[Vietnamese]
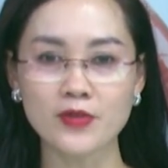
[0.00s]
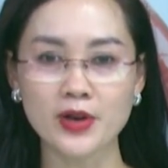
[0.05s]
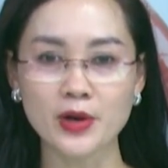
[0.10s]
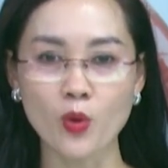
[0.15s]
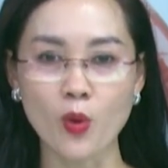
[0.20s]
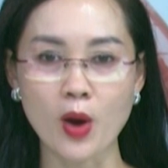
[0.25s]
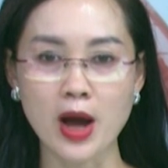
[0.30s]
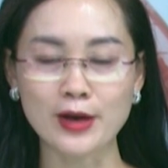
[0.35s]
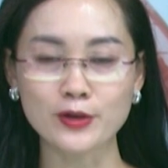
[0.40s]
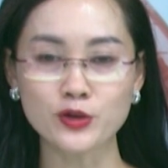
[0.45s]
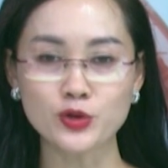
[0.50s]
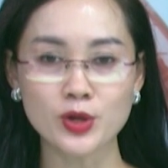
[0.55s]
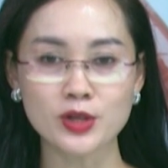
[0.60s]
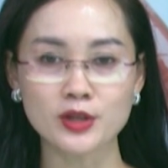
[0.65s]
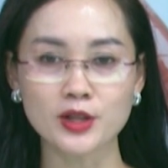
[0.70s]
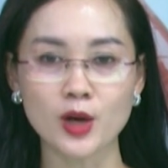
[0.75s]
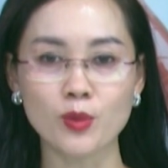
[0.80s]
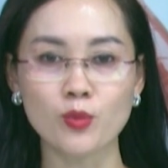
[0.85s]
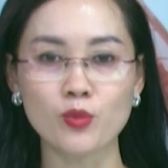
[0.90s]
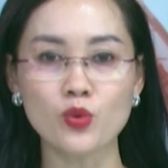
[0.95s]
văn hóa
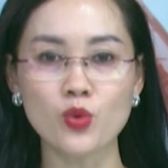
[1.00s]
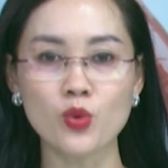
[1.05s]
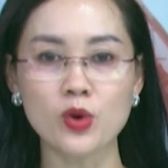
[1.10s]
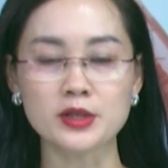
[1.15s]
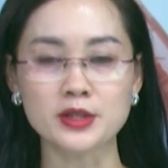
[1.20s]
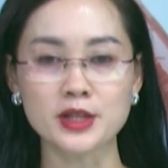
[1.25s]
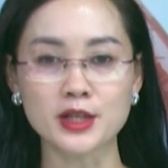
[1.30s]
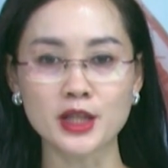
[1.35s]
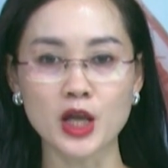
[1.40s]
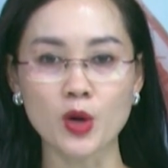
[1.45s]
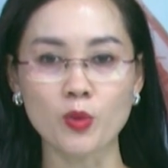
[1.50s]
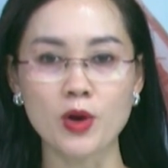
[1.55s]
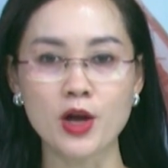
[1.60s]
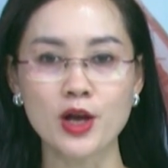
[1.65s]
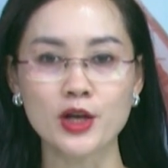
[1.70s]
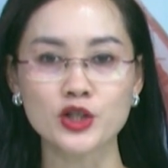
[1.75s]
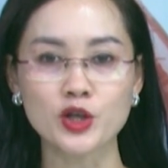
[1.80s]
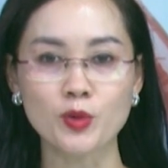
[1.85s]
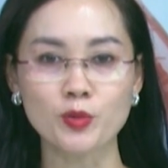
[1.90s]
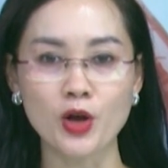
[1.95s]
truyền thống của dân tộc,
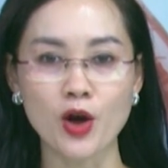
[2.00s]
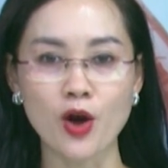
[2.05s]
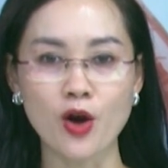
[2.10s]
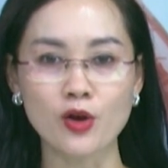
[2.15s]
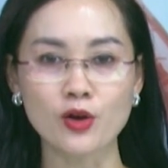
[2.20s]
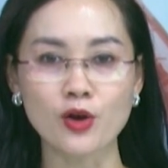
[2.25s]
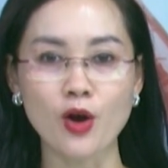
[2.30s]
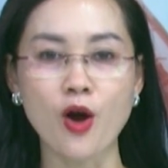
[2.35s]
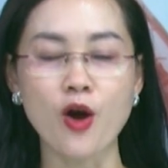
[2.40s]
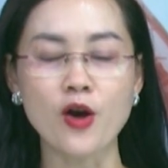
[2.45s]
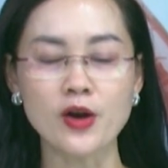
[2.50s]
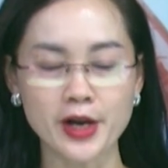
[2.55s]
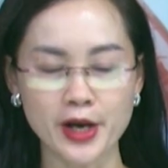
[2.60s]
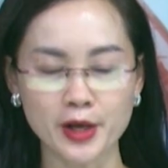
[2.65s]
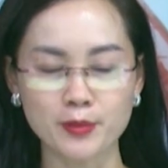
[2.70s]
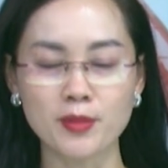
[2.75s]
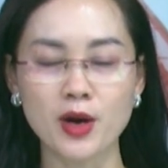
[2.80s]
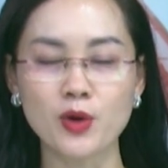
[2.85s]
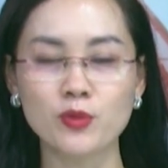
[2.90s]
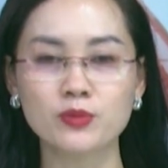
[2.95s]
trong đó có
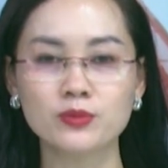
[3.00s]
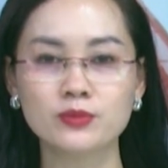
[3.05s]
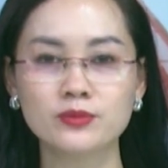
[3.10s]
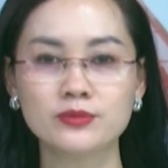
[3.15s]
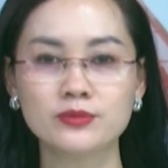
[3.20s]
khen Mông.